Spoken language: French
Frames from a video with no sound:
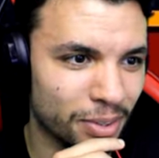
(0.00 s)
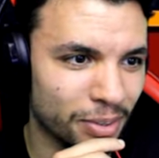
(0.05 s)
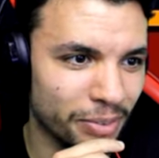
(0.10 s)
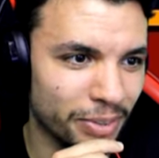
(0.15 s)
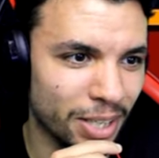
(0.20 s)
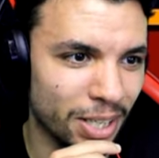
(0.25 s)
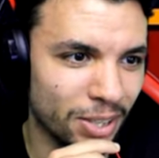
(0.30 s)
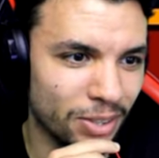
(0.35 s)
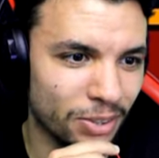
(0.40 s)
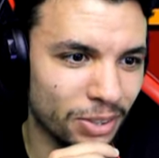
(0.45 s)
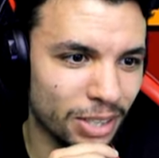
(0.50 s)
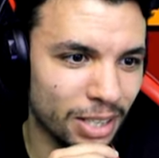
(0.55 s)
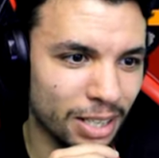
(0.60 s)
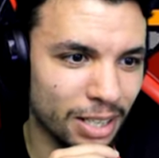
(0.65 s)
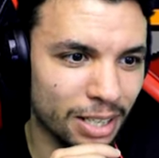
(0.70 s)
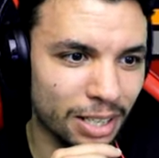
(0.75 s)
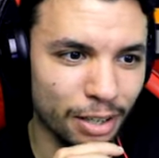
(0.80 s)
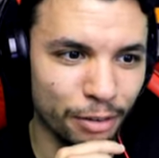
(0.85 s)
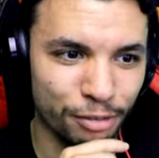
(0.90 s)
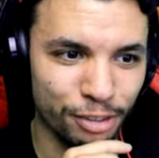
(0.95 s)
Ouais, que
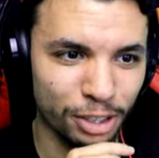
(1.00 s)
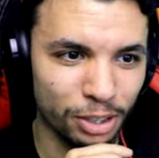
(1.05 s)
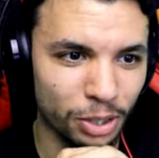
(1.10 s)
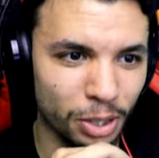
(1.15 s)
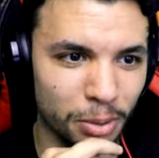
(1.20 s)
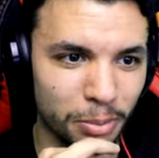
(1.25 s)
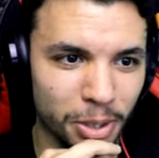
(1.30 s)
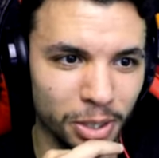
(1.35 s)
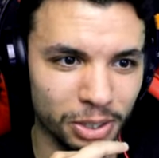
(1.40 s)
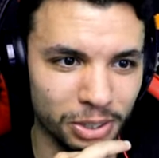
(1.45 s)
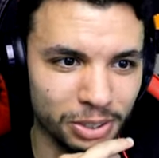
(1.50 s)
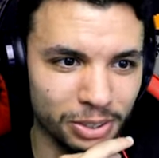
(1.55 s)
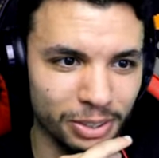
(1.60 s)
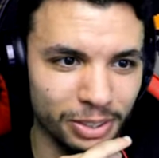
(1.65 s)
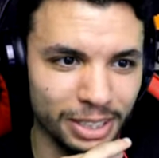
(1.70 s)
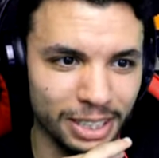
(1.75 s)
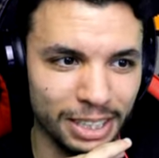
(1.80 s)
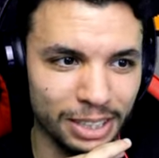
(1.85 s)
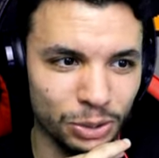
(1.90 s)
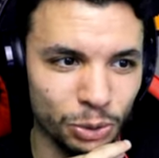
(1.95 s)
la, fête commence.
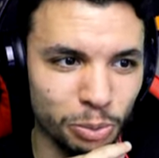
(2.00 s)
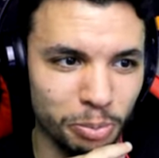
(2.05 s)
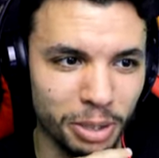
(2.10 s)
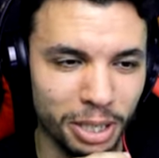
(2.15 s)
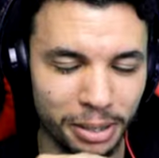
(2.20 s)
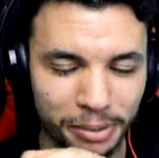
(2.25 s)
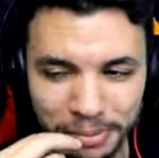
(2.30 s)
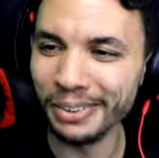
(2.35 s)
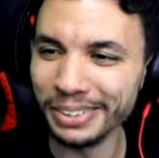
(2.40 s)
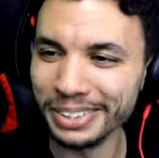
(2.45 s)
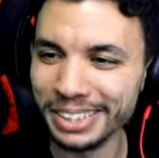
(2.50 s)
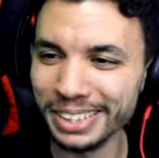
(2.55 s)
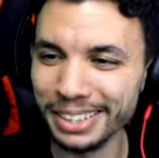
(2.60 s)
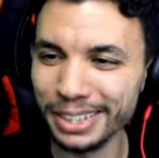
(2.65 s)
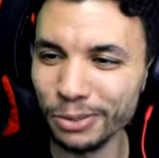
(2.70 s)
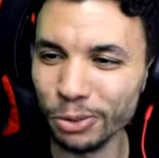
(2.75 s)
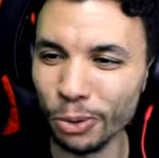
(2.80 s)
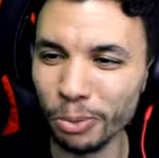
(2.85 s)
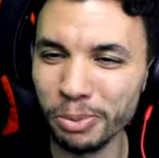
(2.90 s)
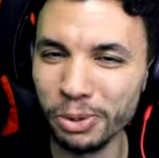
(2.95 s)
Ok, super. Oh, c'était
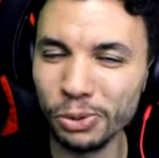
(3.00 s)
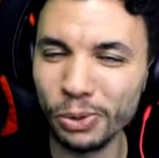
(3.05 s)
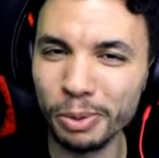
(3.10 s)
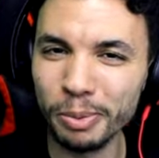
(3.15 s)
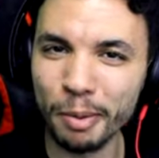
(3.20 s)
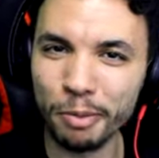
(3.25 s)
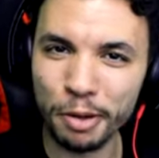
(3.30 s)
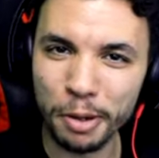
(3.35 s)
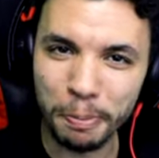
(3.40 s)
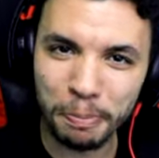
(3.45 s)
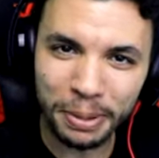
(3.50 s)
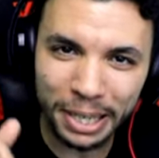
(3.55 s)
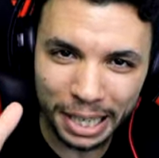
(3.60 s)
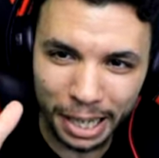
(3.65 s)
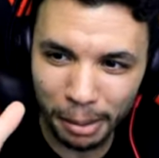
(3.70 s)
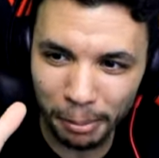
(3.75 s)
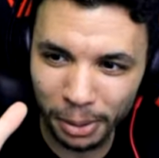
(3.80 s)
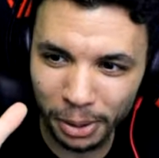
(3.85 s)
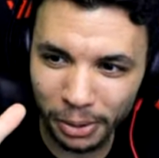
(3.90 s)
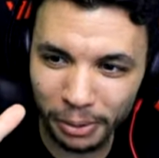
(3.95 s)
trop mignon, il m'a fait
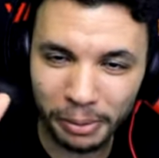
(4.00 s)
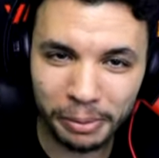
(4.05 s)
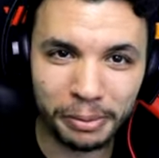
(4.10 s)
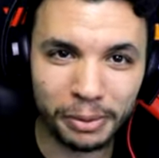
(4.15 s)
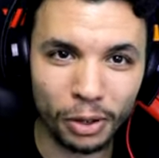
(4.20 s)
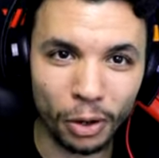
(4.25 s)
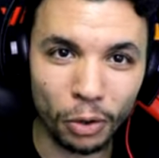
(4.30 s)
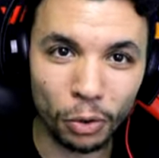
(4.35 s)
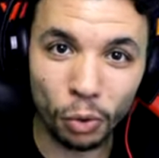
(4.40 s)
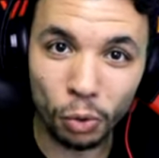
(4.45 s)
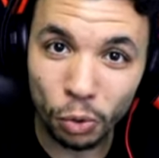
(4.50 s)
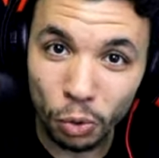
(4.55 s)
Picabo. En gros,